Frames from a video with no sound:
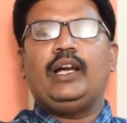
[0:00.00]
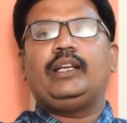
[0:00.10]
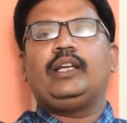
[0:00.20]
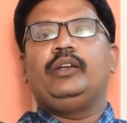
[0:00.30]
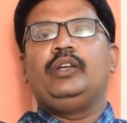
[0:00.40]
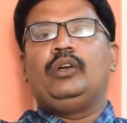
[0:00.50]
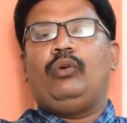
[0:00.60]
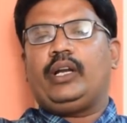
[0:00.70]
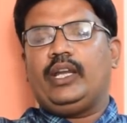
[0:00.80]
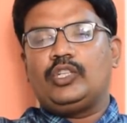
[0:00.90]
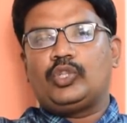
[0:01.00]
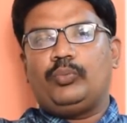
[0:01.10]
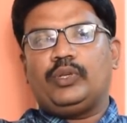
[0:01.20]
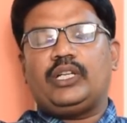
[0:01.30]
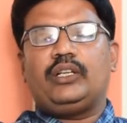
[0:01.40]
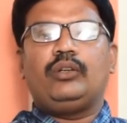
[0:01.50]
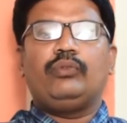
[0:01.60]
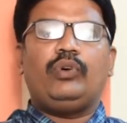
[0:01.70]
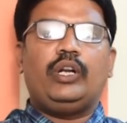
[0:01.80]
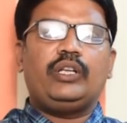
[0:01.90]
అంటే ఒక ఏజ్ గ్రూప్ థర్టీ టు
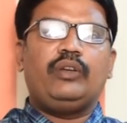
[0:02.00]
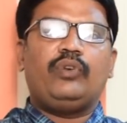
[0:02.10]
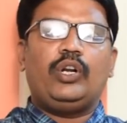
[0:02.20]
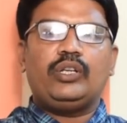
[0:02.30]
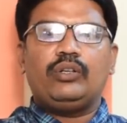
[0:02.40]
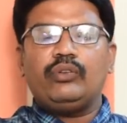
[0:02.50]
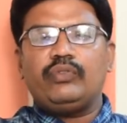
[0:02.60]
ఫార్టీ ఫార్టీ టు